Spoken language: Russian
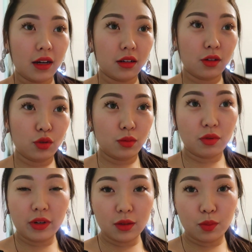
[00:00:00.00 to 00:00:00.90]
А, людям
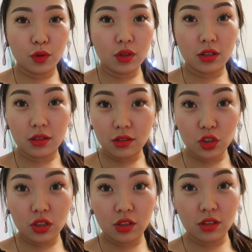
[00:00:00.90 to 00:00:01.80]
бывает плохо,
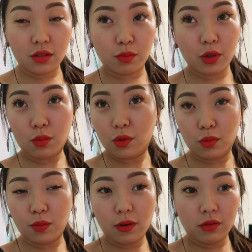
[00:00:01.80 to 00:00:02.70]
женщинам по
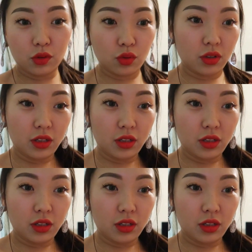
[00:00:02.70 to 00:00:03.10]
любому поводу,